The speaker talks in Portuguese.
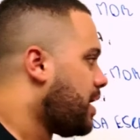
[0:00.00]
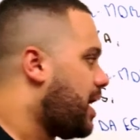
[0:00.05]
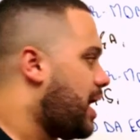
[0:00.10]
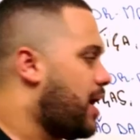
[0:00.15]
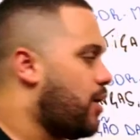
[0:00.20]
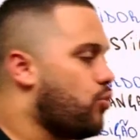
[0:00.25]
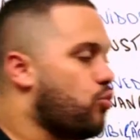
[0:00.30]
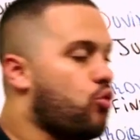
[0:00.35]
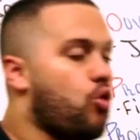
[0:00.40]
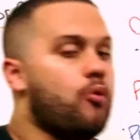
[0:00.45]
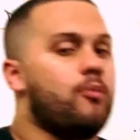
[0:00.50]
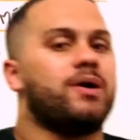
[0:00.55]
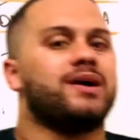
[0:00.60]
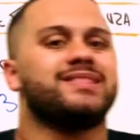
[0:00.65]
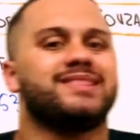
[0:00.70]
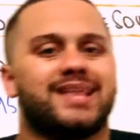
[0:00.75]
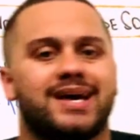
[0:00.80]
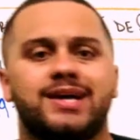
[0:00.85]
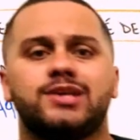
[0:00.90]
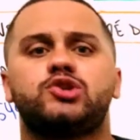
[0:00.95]
a um
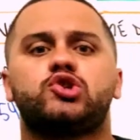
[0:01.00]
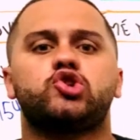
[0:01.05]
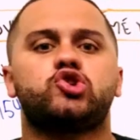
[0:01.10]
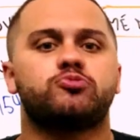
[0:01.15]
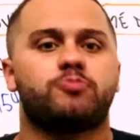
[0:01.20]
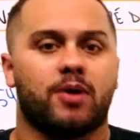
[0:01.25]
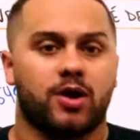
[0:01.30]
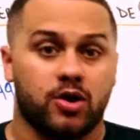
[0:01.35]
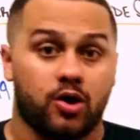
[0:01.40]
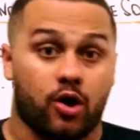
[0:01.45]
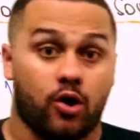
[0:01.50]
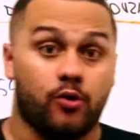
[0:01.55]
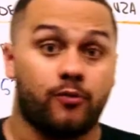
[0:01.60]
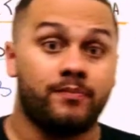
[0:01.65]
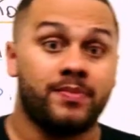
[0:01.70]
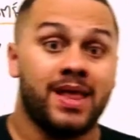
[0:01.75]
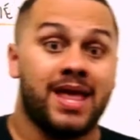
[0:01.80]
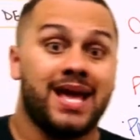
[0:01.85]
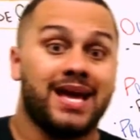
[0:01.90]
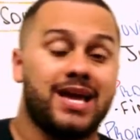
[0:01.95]
comandante espanhol,